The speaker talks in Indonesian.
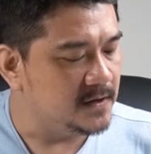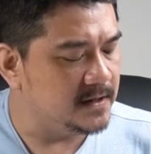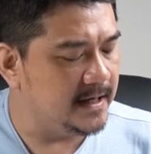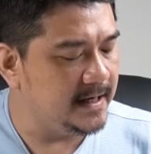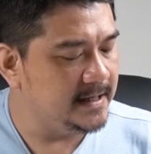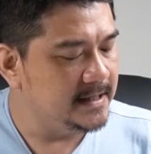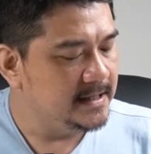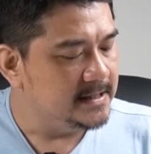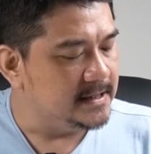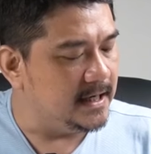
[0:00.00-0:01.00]
Oke. Okay?
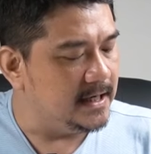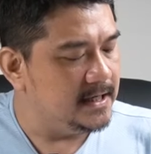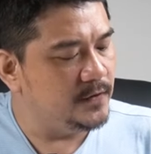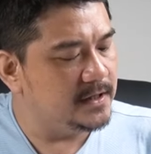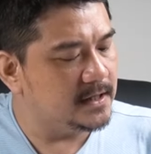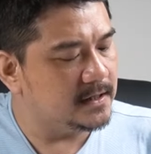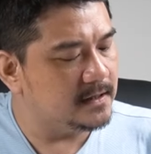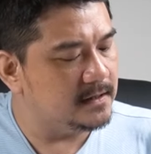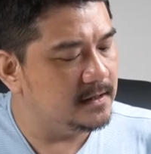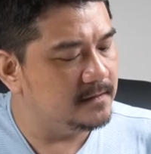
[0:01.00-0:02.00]
Nah, Twitter
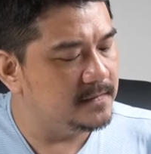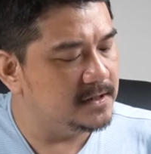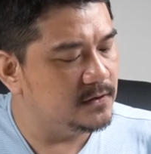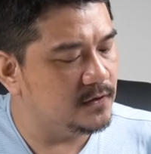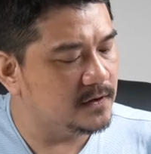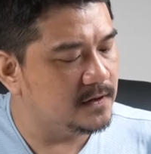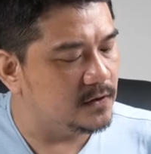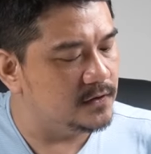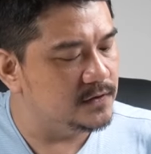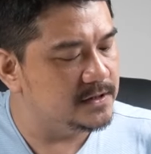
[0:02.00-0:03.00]
dalam bentuk
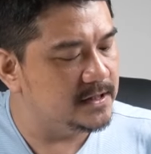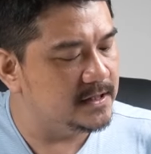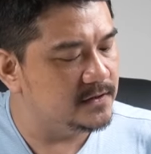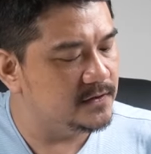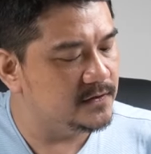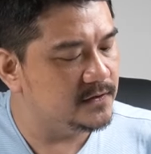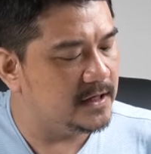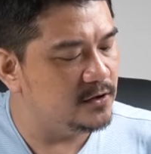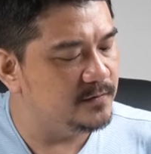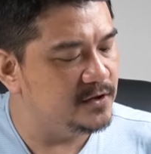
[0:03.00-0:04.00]
konusnya itu
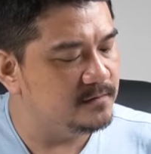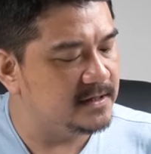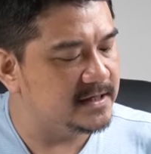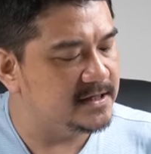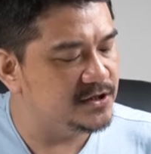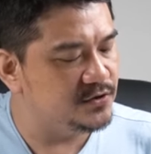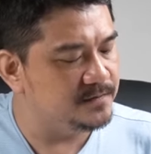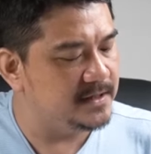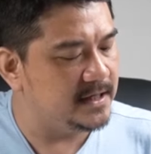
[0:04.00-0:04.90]
aluminium magnesium